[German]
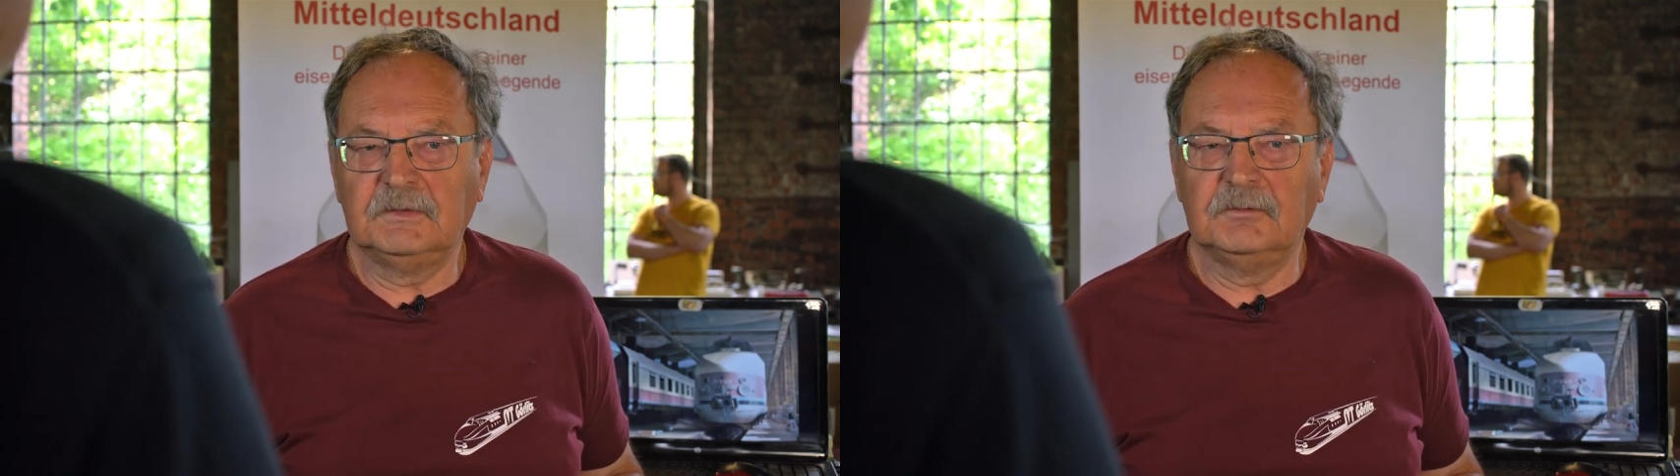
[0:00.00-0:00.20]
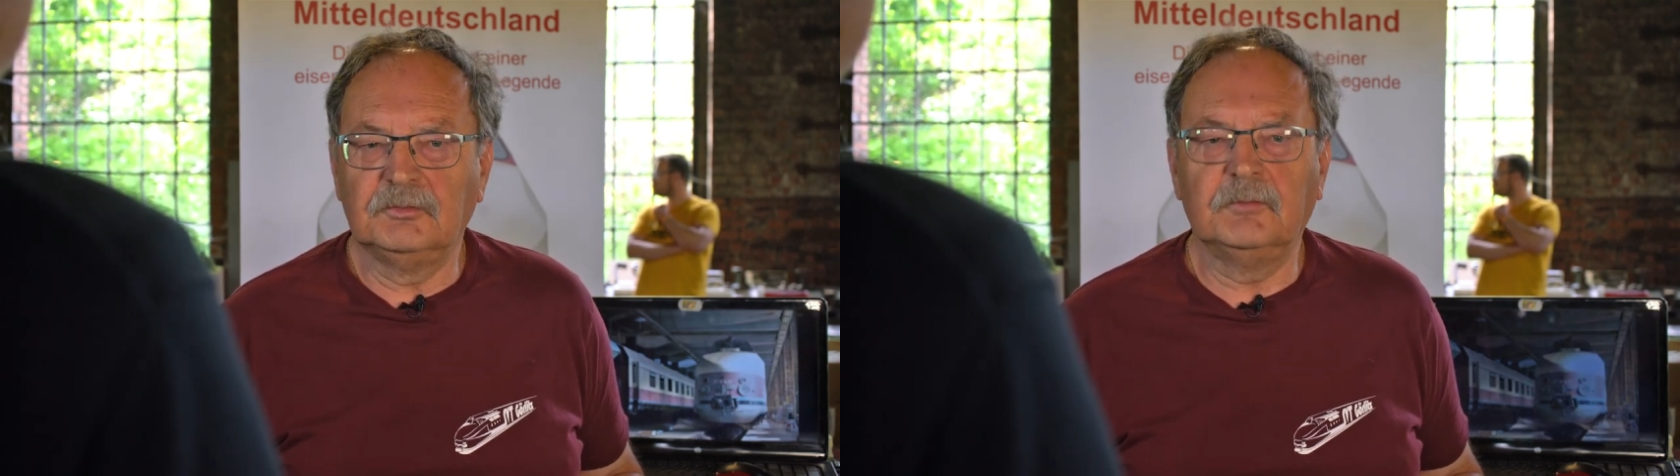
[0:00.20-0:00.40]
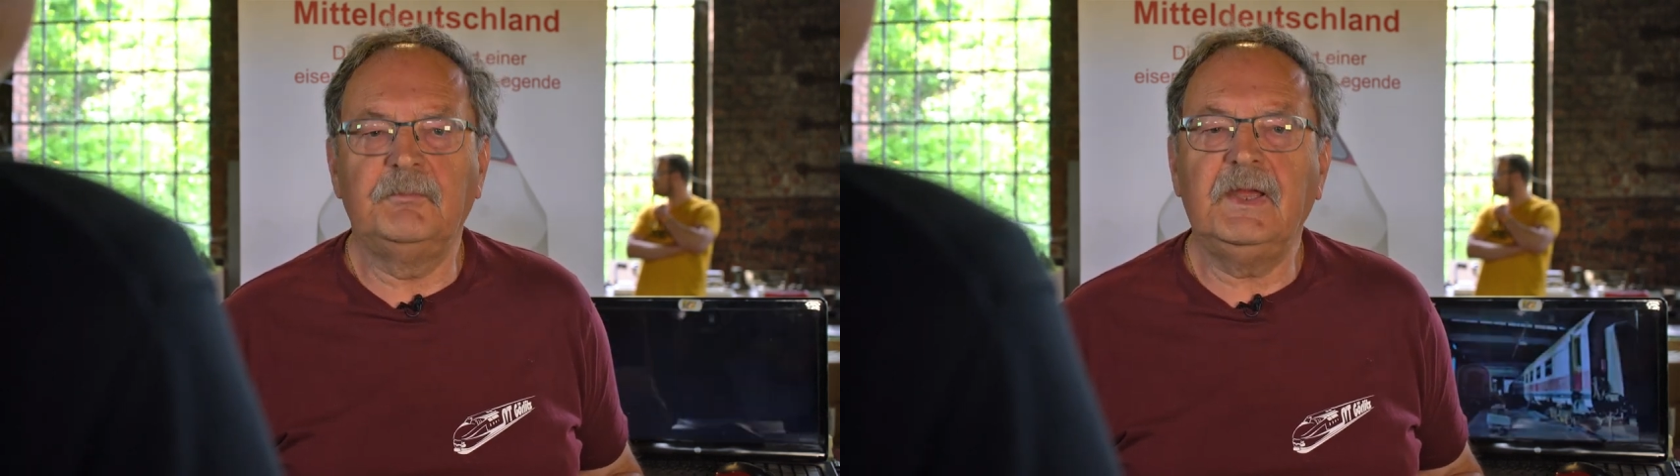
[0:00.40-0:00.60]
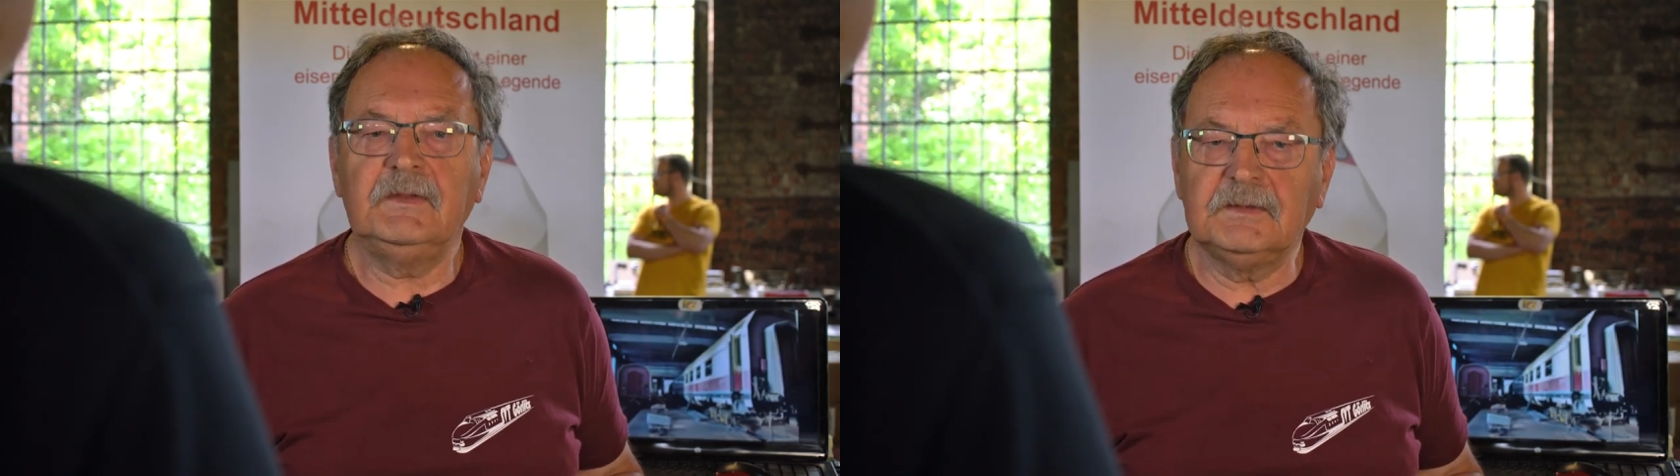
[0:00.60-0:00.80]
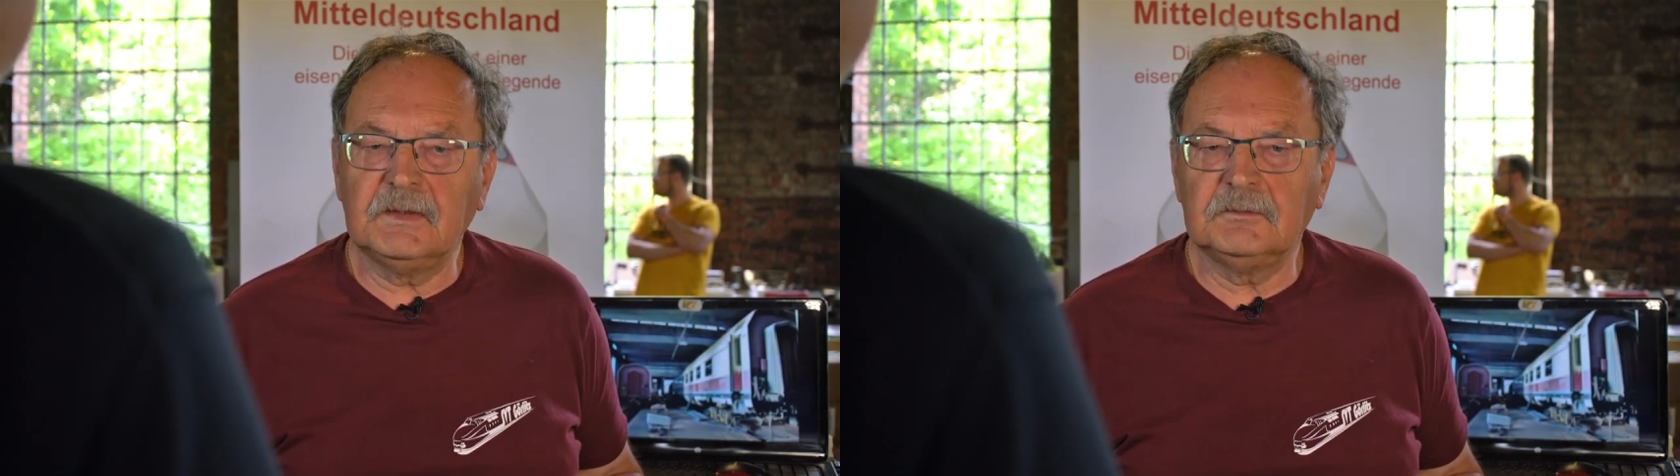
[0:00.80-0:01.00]
über
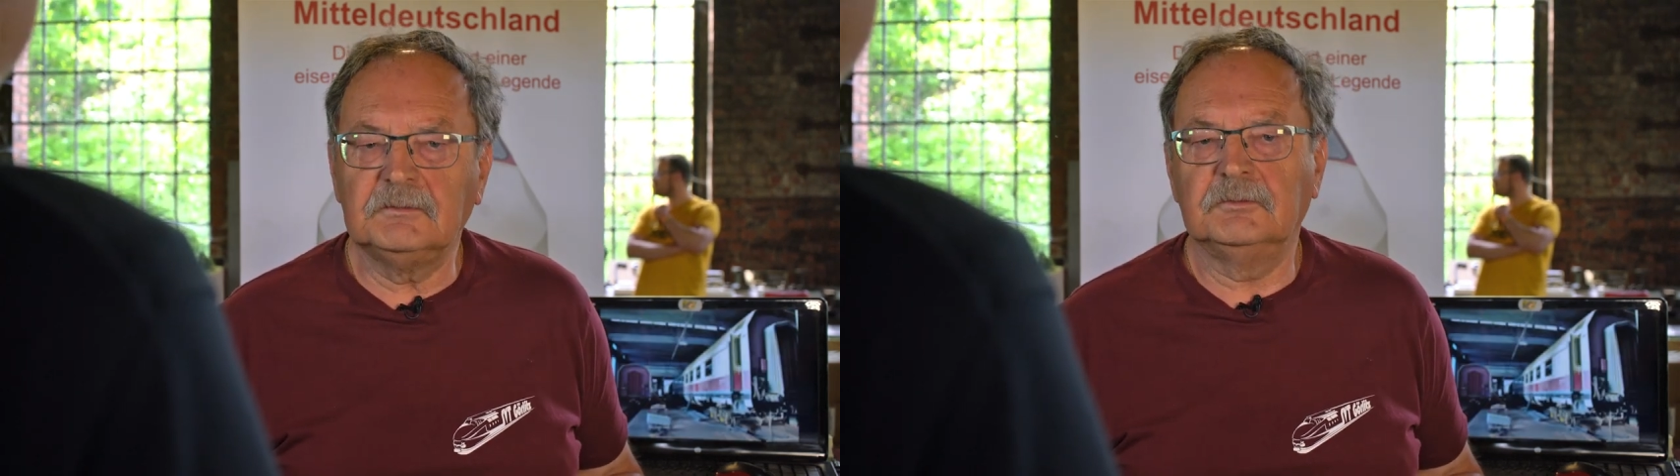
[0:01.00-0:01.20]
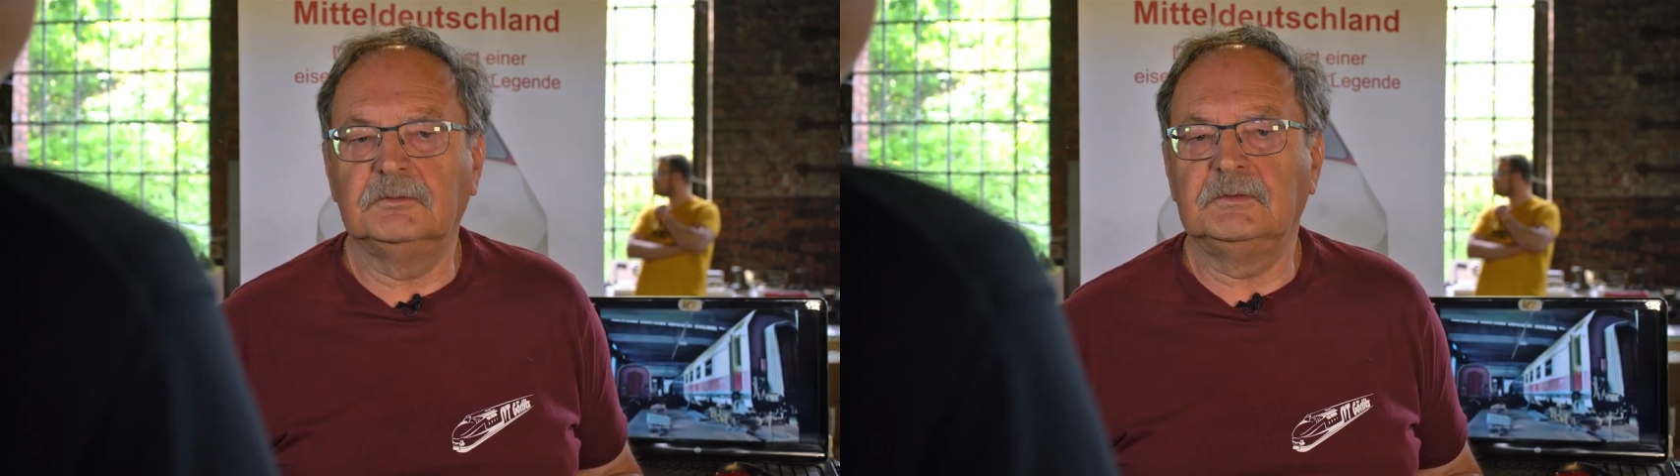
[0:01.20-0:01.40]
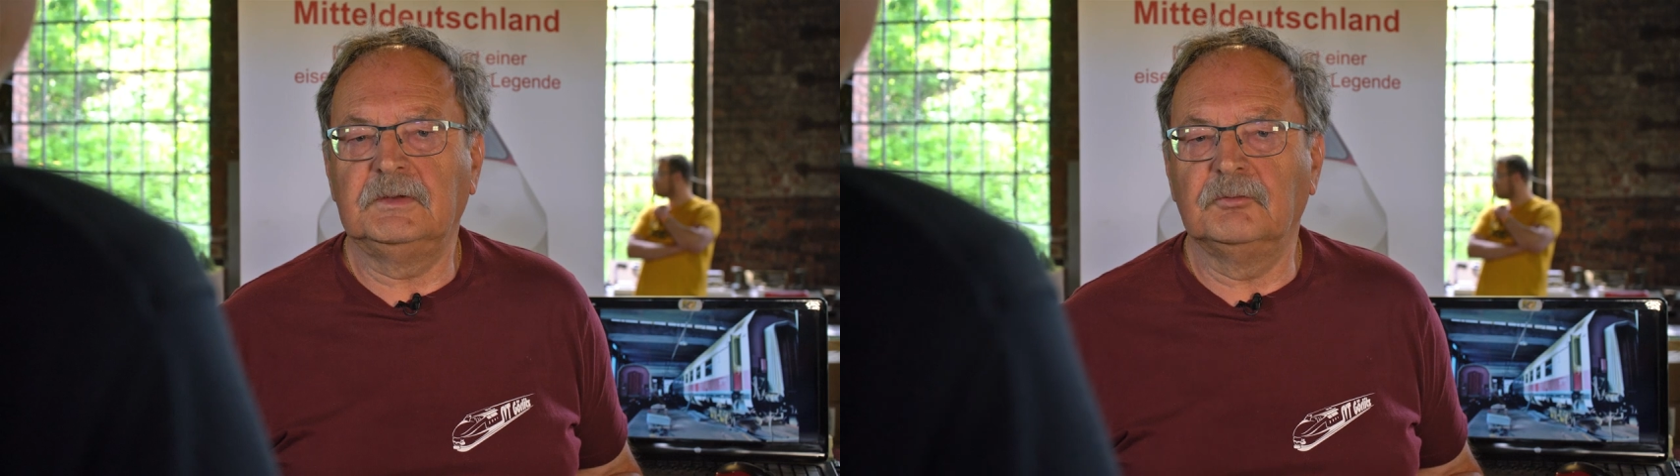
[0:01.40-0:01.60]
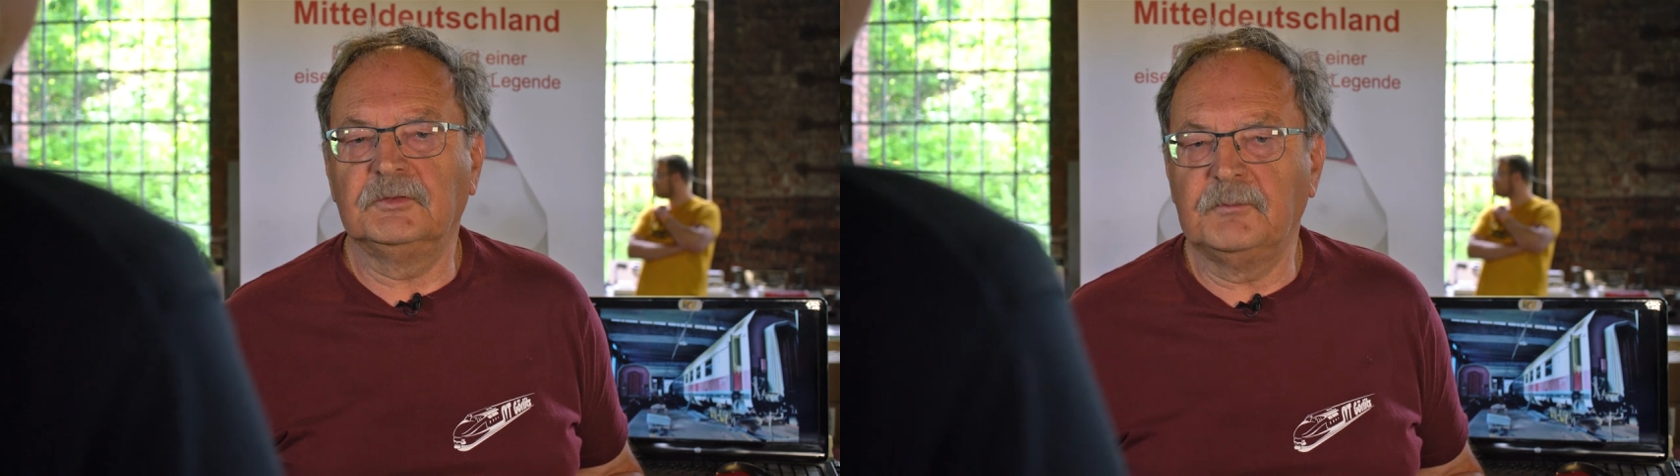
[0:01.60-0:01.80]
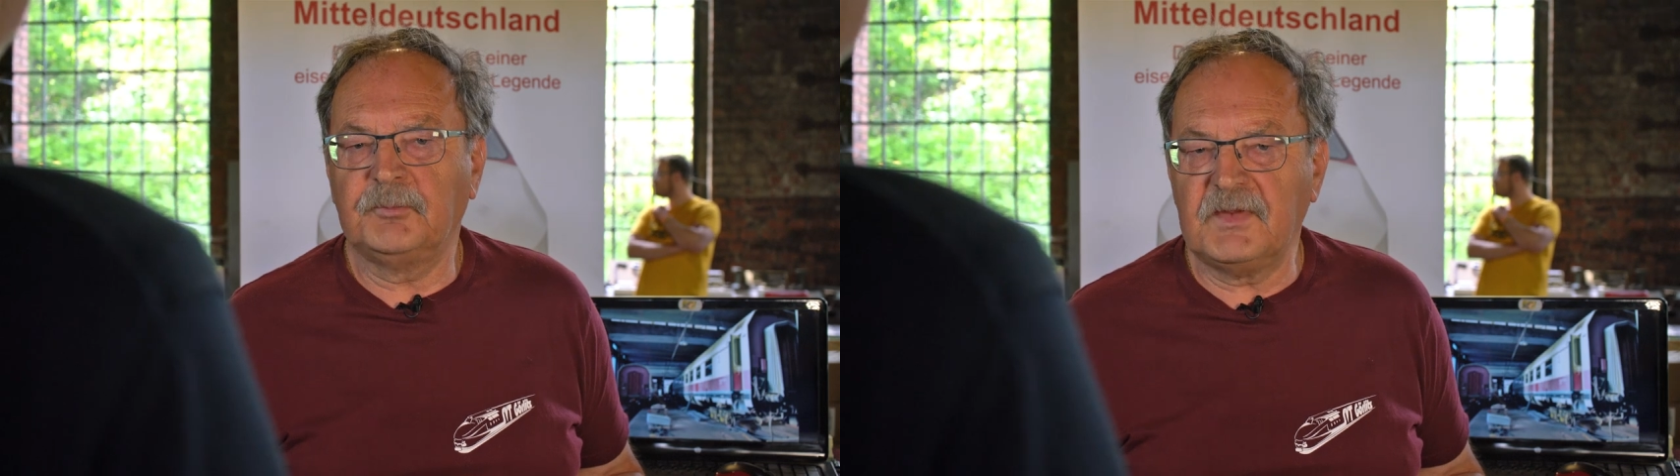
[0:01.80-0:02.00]
Medien und über
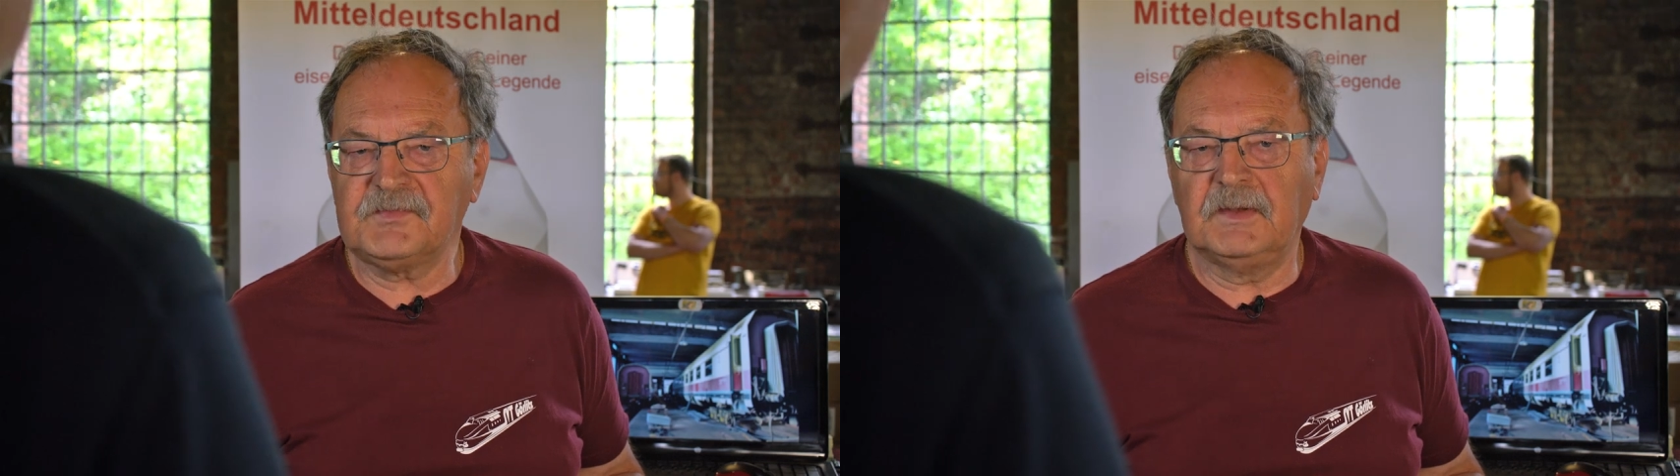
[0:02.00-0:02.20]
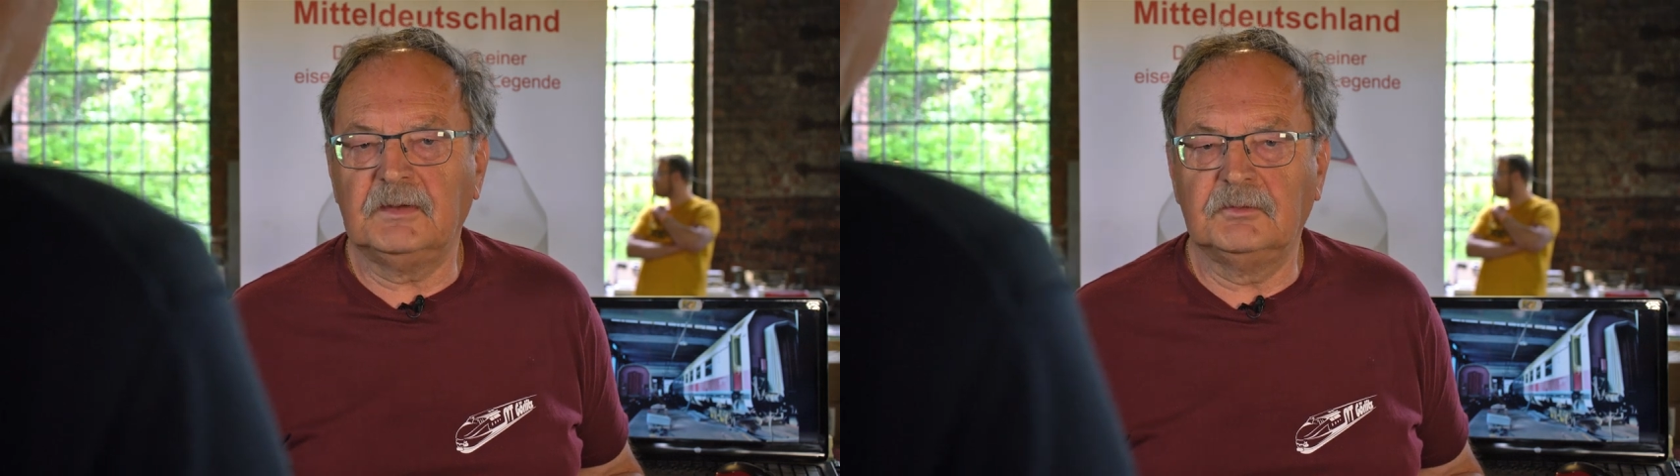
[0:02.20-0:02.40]
die Presse